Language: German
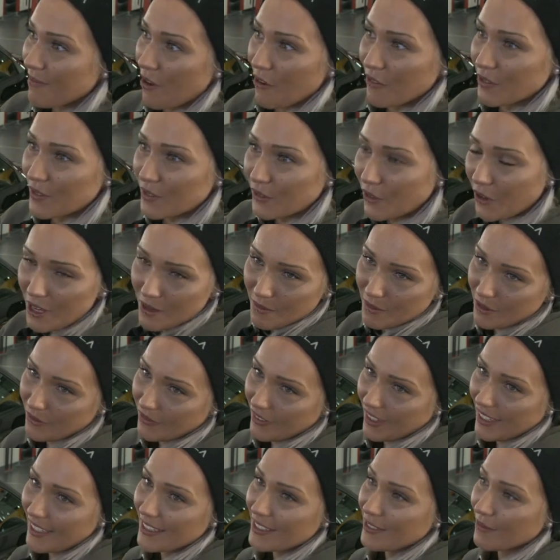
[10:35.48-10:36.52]
Mal aufs Neue
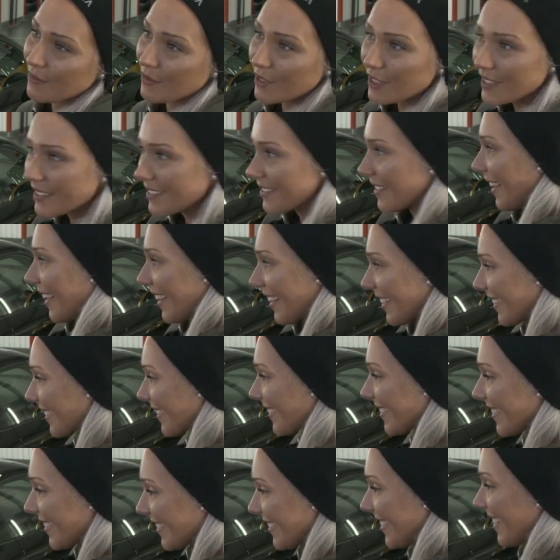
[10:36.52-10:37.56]
beweisen und muss
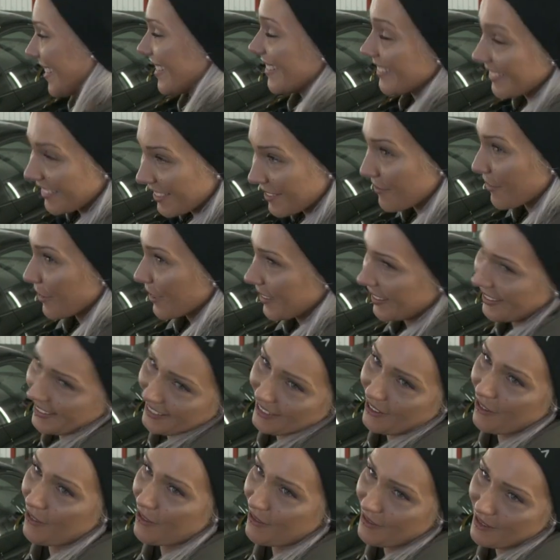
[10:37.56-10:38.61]
zeigen, dass ich das wirklich
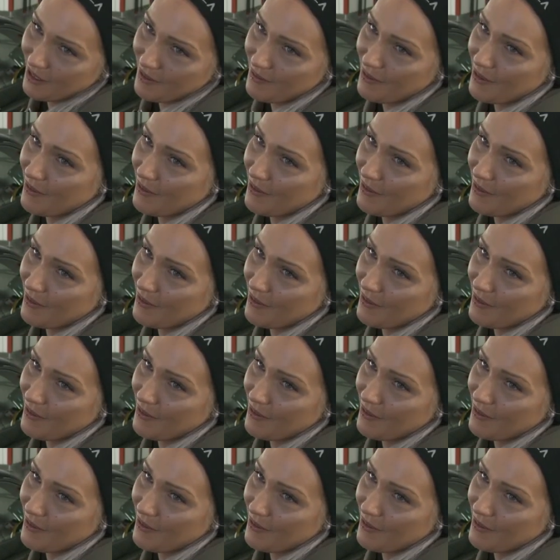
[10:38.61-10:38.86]
drauf habe.